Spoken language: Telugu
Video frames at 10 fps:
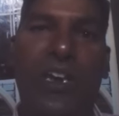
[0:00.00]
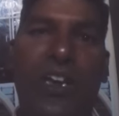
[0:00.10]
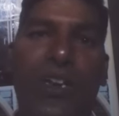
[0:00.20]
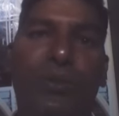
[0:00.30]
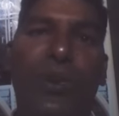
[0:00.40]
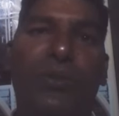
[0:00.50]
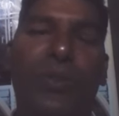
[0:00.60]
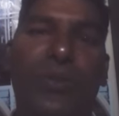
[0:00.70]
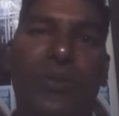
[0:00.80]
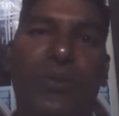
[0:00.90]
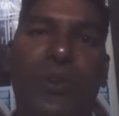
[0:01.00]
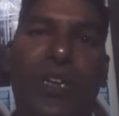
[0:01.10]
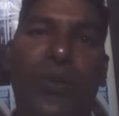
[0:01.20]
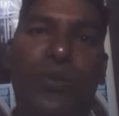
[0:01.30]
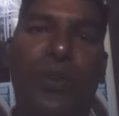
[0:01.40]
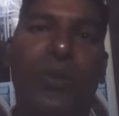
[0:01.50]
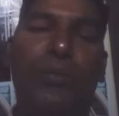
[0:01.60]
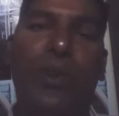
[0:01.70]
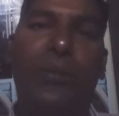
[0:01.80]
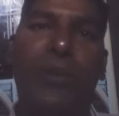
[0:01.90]
లైన్ మెన్ ఉంటాడు అదొక
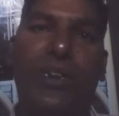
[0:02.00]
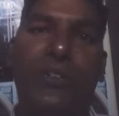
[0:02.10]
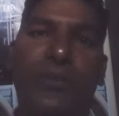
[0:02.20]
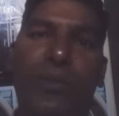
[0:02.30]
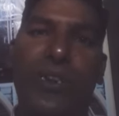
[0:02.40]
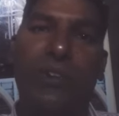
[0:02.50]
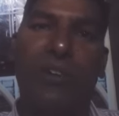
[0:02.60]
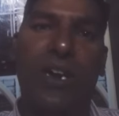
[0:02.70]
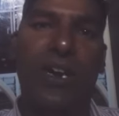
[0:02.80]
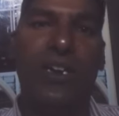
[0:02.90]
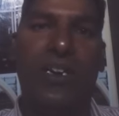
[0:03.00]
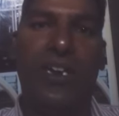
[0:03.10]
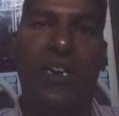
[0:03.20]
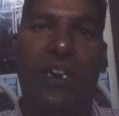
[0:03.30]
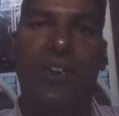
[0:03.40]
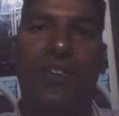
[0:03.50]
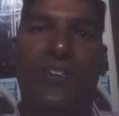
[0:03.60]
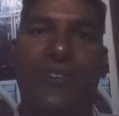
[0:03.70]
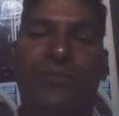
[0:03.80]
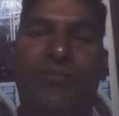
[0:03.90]
డిపార్ట్మెంట్ మీకు అవగాహన
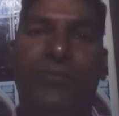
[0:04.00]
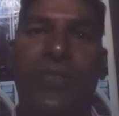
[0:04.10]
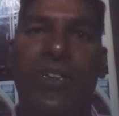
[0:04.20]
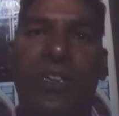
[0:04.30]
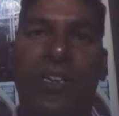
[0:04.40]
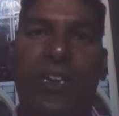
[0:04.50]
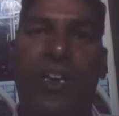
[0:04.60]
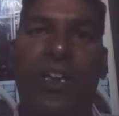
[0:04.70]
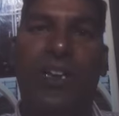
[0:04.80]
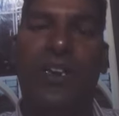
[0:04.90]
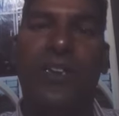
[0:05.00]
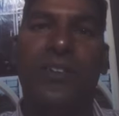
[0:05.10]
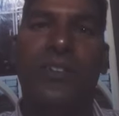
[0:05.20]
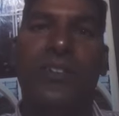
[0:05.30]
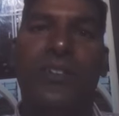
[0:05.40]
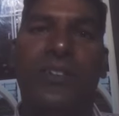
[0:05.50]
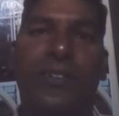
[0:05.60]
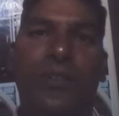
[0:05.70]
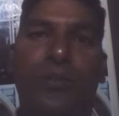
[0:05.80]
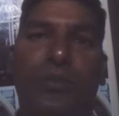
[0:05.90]
కలగడానికి అలాగే
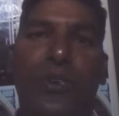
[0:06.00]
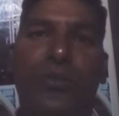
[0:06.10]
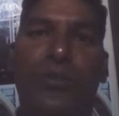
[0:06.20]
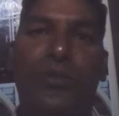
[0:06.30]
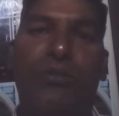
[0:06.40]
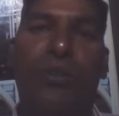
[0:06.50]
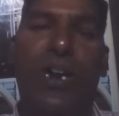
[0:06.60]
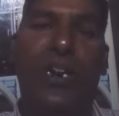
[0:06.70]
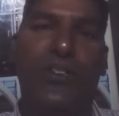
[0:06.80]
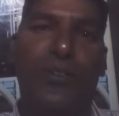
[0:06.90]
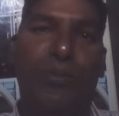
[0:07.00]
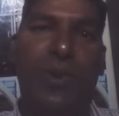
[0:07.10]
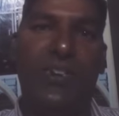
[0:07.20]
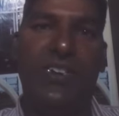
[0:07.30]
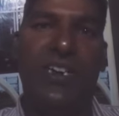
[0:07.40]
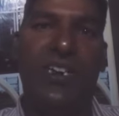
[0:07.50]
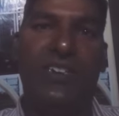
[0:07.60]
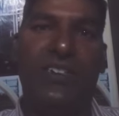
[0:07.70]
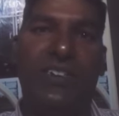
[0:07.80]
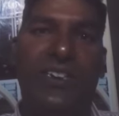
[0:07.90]
మీకు వాటర్ సప్లై
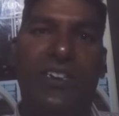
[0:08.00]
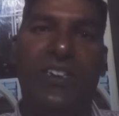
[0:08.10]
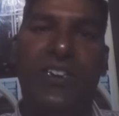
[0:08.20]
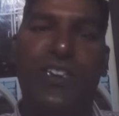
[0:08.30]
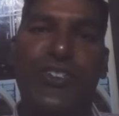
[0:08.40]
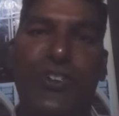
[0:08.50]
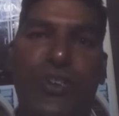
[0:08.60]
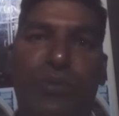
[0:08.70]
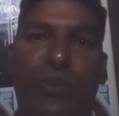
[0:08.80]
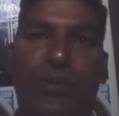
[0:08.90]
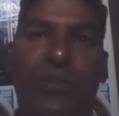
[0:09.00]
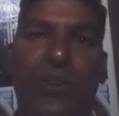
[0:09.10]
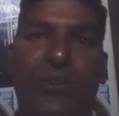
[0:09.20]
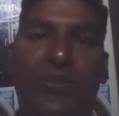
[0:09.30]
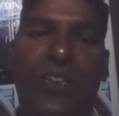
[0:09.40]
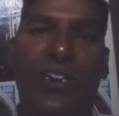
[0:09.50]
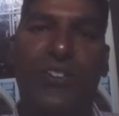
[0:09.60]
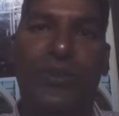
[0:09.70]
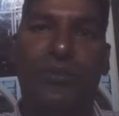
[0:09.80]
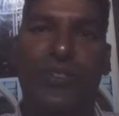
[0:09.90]
చేయడానికి అంటే ఇరిగేషన్ డిపార్ట్మెంట్
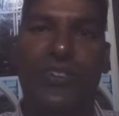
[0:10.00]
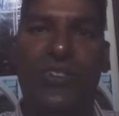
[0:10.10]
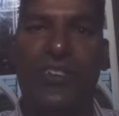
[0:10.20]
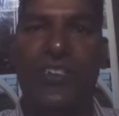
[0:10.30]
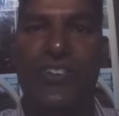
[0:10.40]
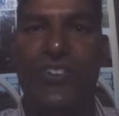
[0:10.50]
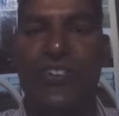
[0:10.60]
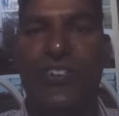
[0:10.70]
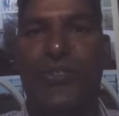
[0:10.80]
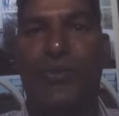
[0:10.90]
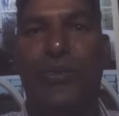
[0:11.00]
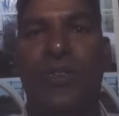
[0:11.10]
దానికి సంబంధించిన ఇంజనీర్స్